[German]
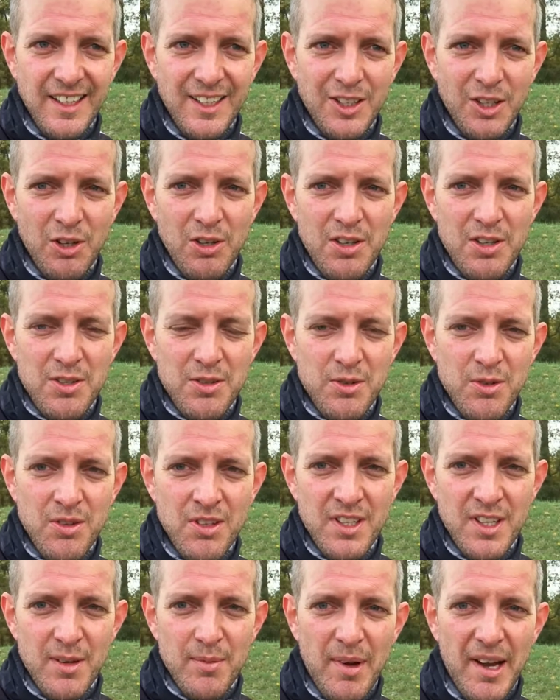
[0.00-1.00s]
äh, deutlich zu
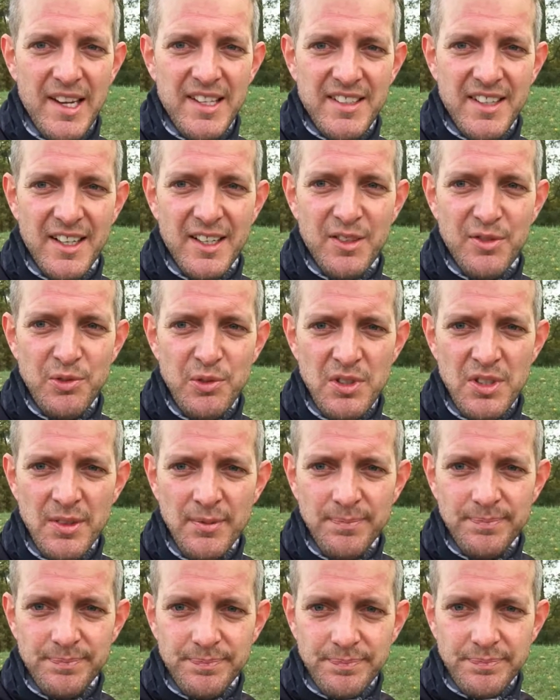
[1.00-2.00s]
dünn. Ich habe eiskalte
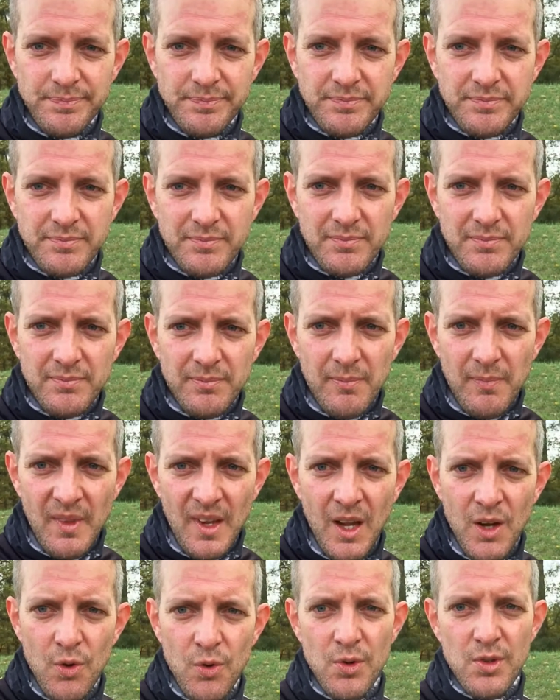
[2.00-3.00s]
Füße.
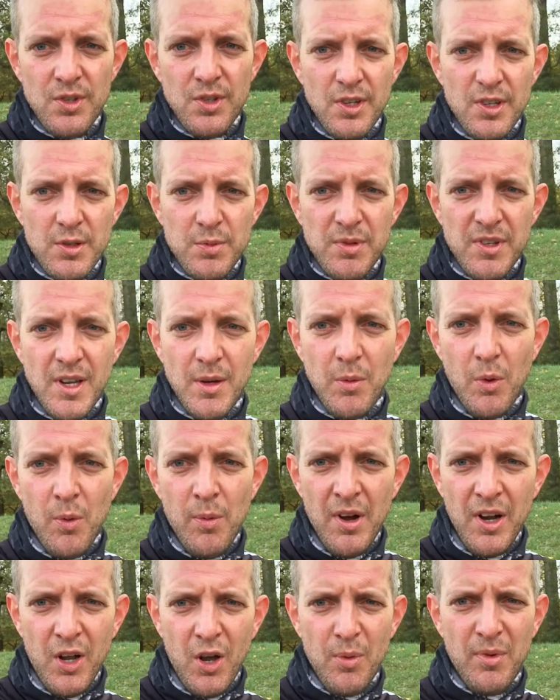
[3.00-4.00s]
Und sonst bin ich am
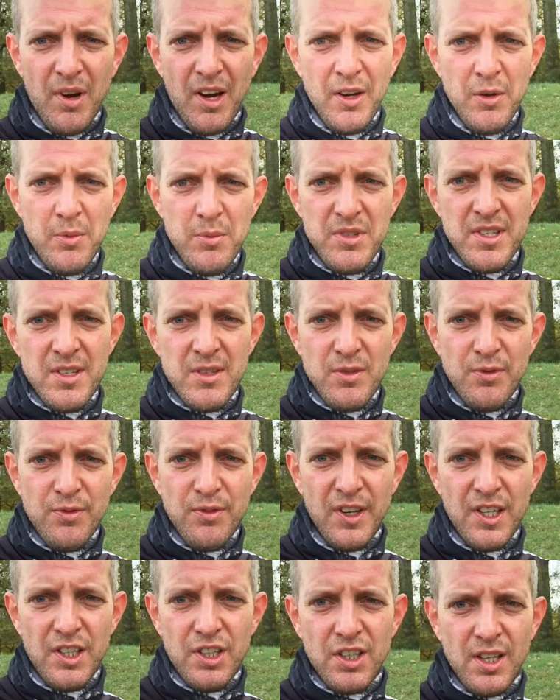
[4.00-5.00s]
Oberkörper auch noch ein bisschen zu
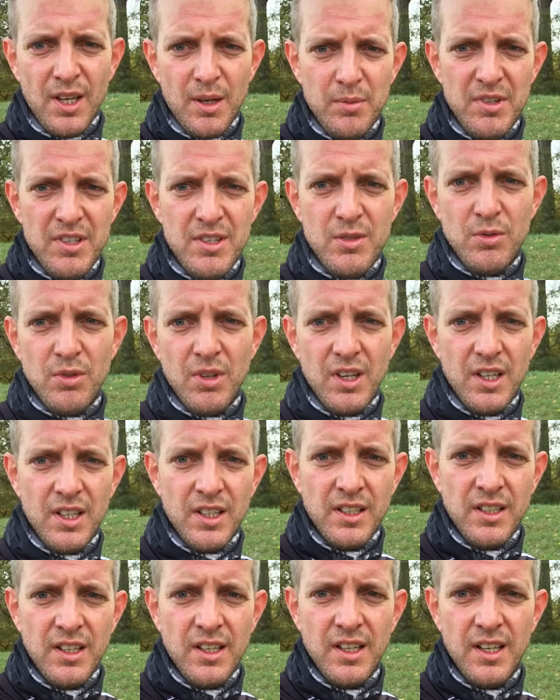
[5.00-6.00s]
frisch. Ich habe jetzt nur
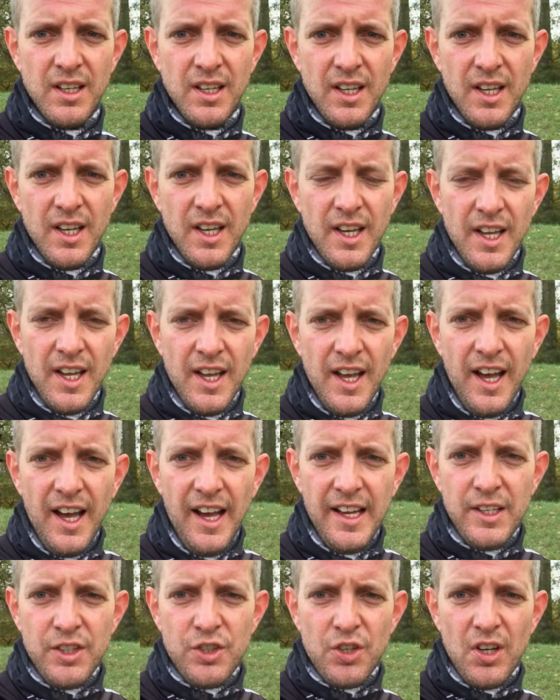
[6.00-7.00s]
ein
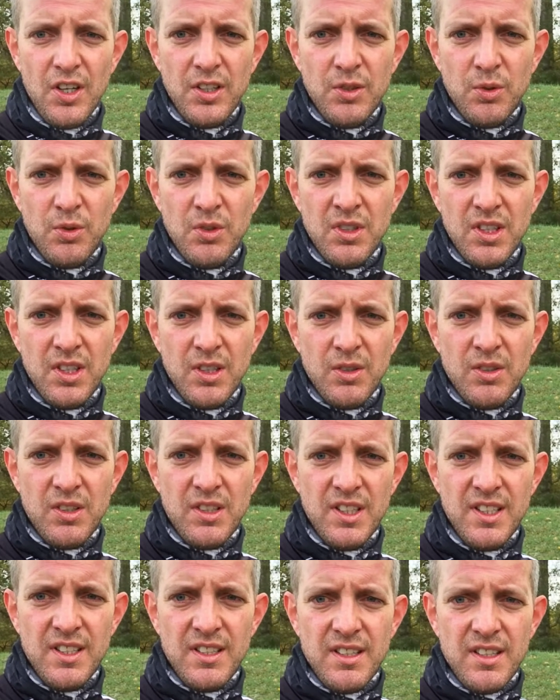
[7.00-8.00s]
ein Shirt drunter
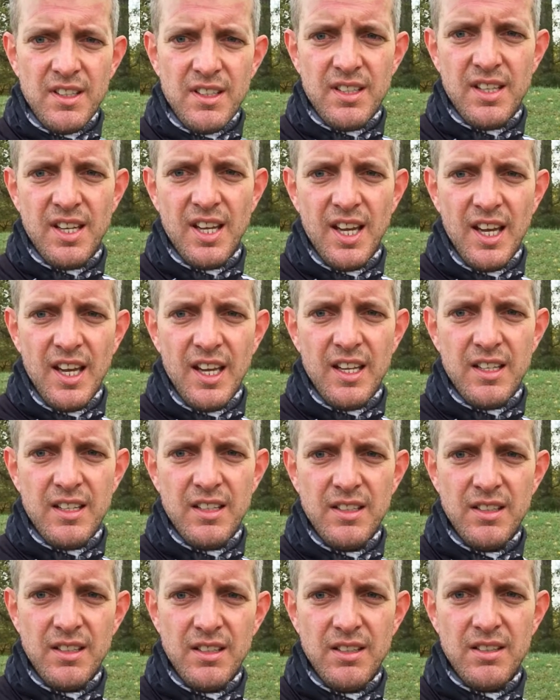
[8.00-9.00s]
und dieses,
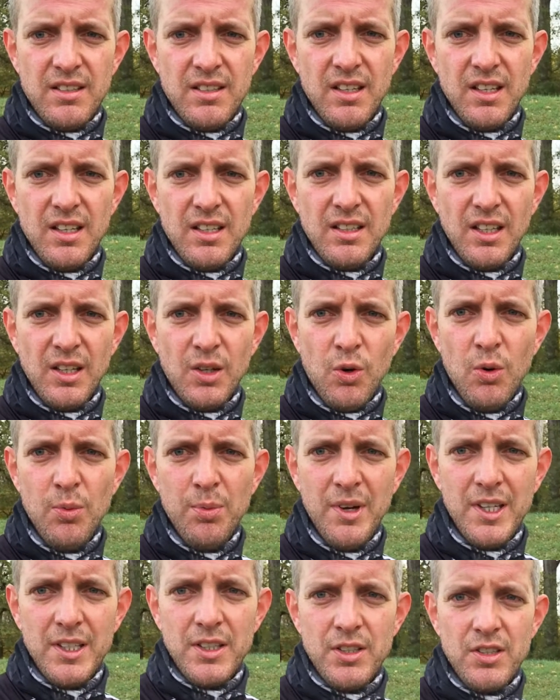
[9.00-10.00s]
dieses äh,
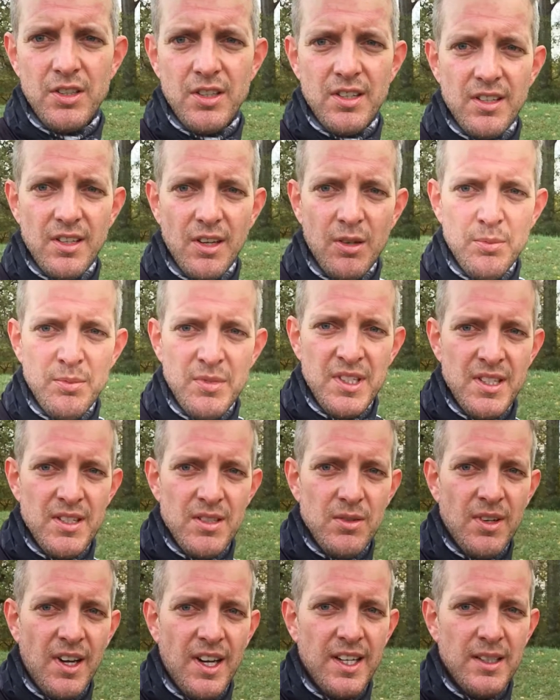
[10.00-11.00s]
Trikot praktisch. Das ist auch ein
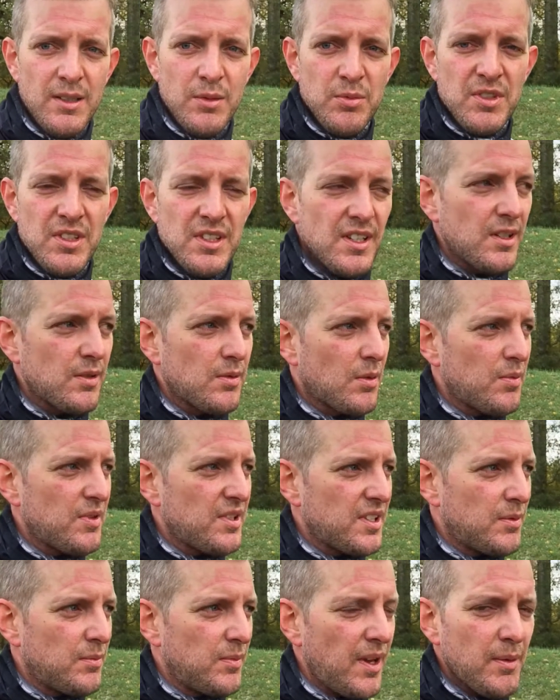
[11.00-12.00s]
bisschen zu kalt, muss ich nicht so ein
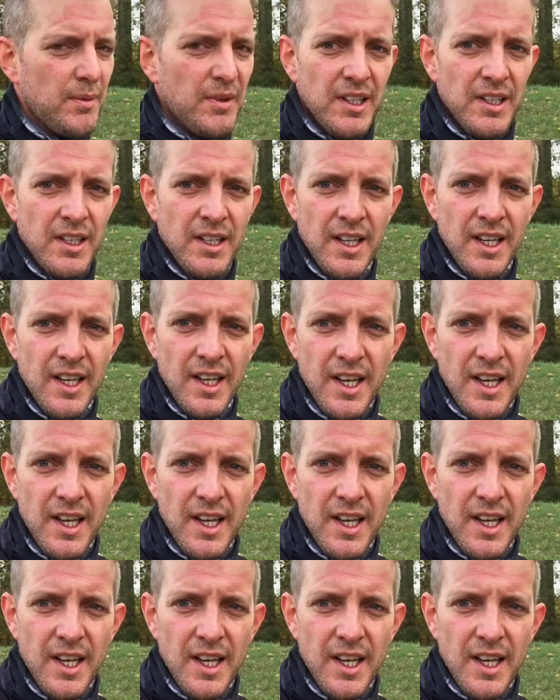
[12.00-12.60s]
bisschen mehr machen.